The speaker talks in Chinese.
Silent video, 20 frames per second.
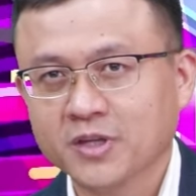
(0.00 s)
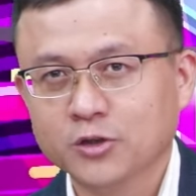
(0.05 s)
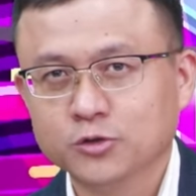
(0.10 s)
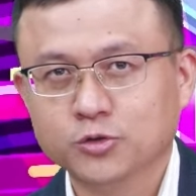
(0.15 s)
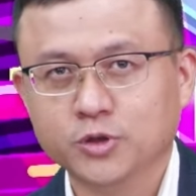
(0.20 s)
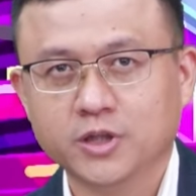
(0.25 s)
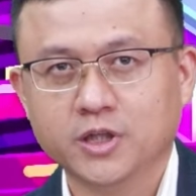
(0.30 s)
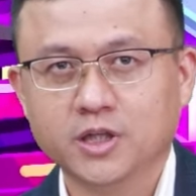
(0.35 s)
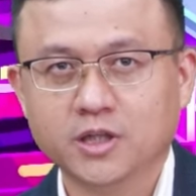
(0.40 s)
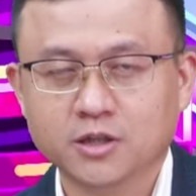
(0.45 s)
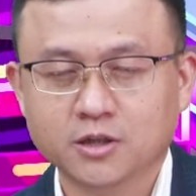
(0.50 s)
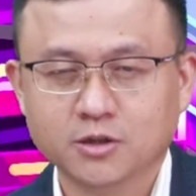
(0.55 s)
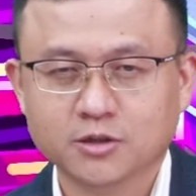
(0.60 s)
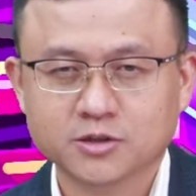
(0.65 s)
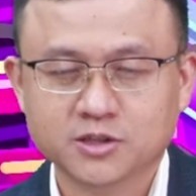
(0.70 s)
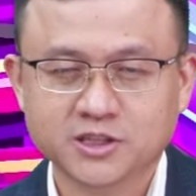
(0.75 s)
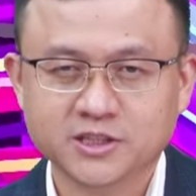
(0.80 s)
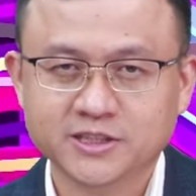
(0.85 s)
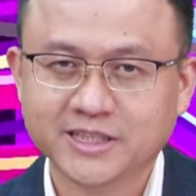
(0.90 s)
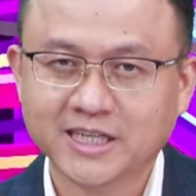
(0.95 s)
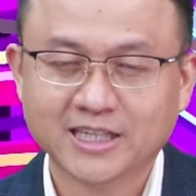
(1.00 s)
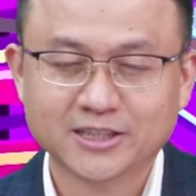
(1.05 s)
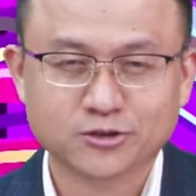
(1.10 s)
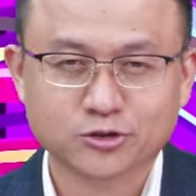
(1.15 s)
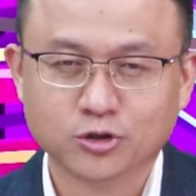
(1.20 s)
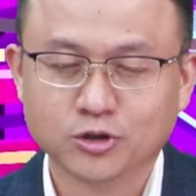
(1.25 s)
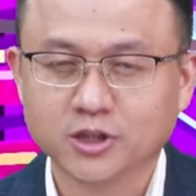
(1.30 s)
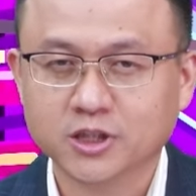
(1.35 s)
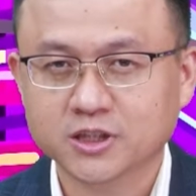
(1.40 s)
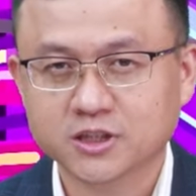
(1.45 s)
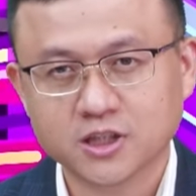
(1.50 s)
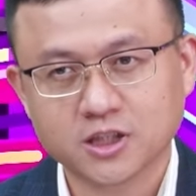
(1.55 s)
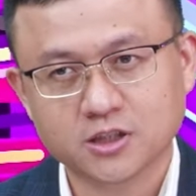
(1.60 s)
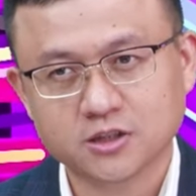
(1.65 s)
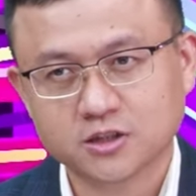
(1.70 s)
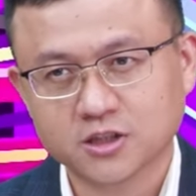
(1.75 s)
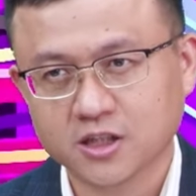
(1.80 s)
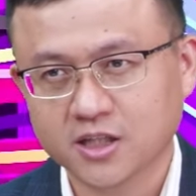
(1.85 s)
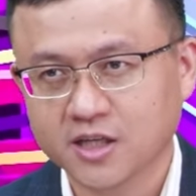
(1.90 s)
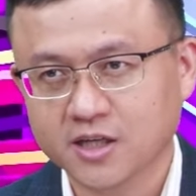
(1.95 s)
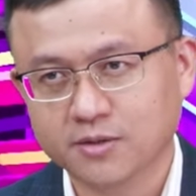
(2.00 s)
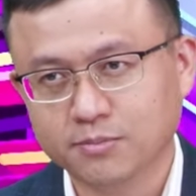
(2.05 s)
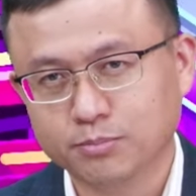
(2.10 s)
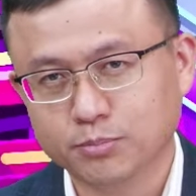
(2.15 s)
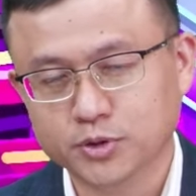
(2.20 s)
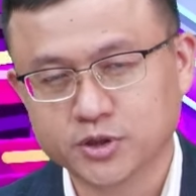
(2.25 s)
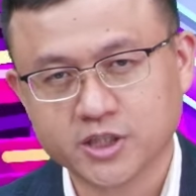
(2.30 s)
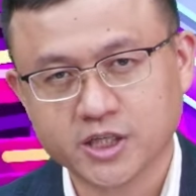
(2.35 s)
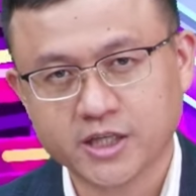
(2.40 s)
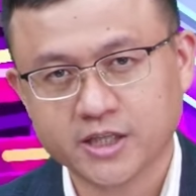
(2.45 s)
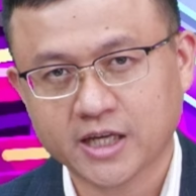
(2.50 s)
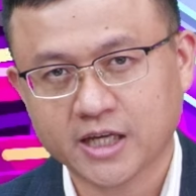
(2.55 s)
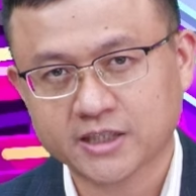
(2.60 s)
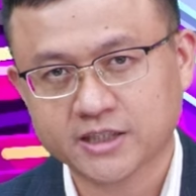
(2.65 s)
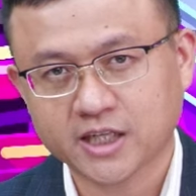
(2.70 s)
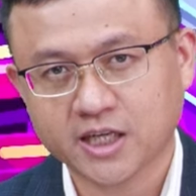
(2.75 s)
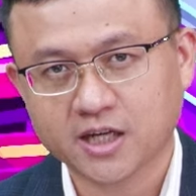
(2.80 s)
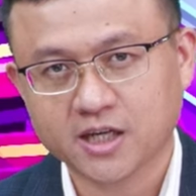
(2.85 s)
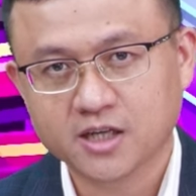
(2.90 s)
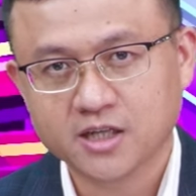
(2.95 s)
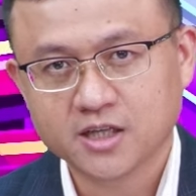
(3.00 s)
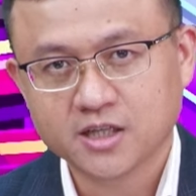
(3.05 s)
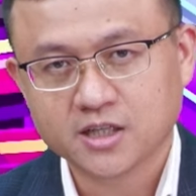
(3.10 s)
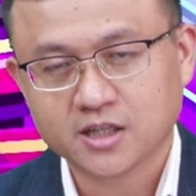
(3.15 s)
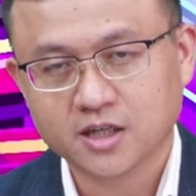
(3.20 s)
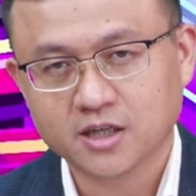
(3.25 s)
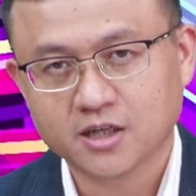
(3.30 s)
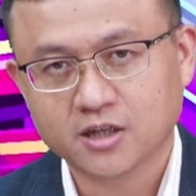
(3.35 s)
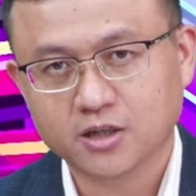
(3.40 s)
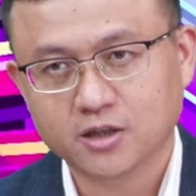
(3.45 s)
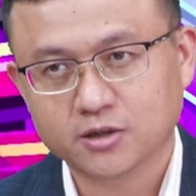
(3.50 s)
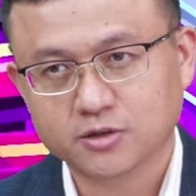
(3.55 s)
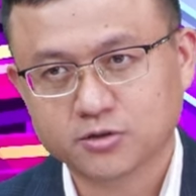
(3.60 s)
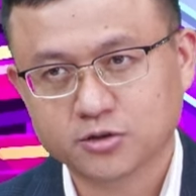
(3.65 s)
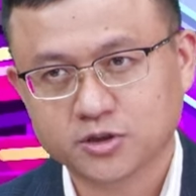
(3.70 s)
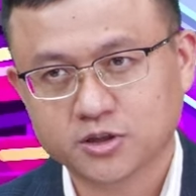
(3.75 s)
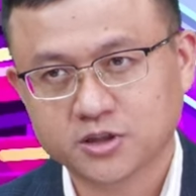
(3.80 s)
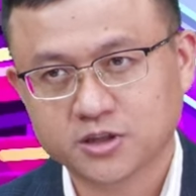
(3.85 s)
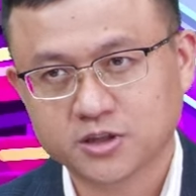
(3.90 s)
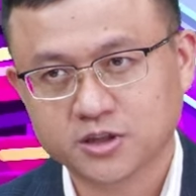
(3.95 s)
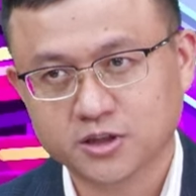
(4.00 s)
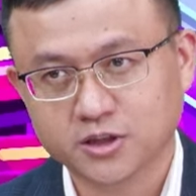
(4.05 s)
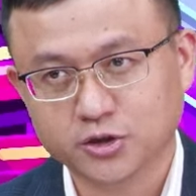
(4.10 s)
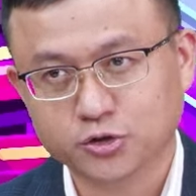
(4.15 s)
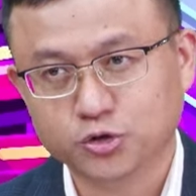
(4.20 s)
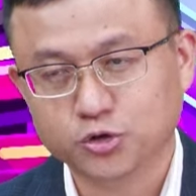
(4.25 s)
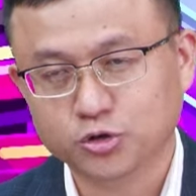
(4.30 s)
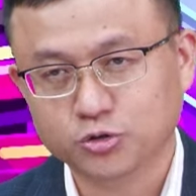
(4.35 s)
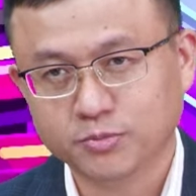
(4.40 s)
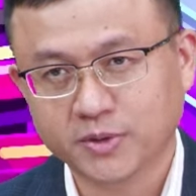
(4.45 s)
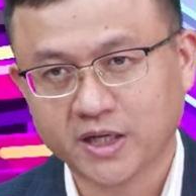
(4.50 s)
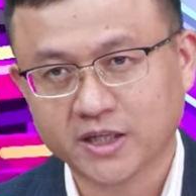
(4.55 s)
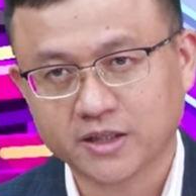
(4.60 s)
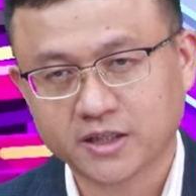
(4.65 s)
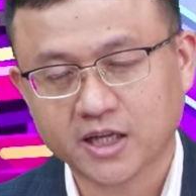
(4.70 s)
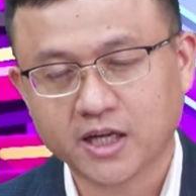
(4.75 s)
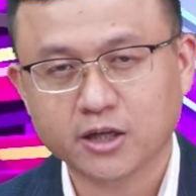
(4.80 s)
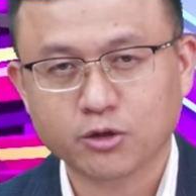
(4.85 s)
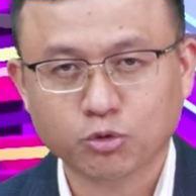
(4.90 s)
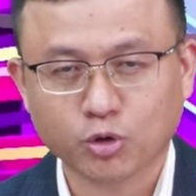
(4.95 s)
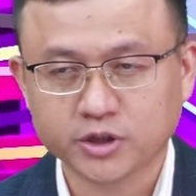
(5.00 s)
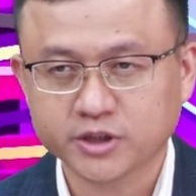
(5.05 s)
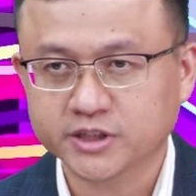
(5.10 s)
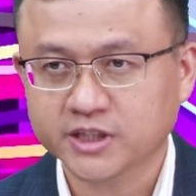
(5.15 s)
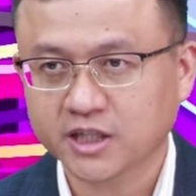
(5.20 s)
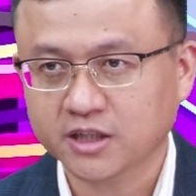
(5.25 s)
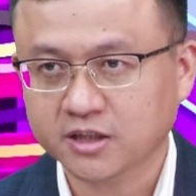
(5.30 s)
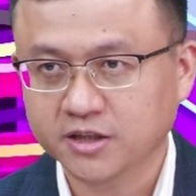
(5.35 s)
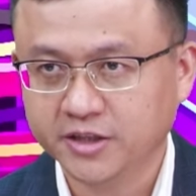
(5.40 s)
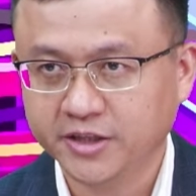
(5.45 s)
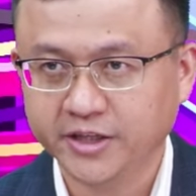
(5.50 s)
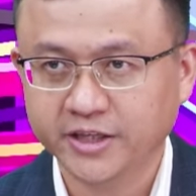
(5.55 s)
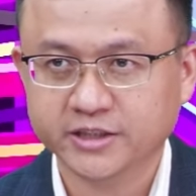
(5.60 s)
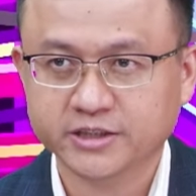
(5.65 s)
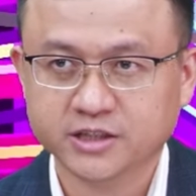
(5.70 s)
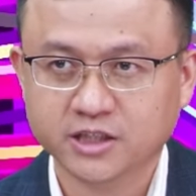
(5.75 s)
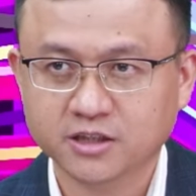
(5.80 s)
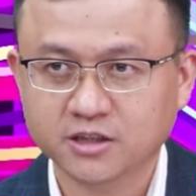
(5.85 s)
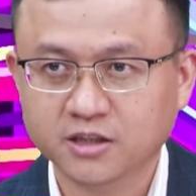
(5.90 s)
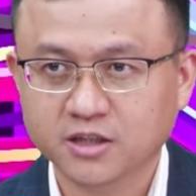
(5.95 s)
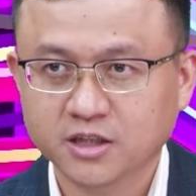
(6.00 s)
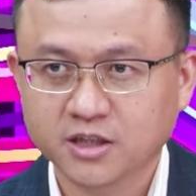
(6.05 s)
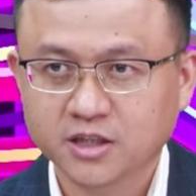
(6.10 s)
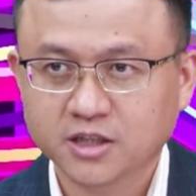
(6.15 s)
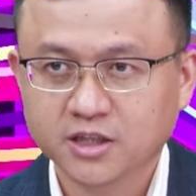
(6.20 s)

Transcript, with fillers: 所以呢，季家、宋哥这里真的不建议大家呃，就是你去买。但短线上跌升，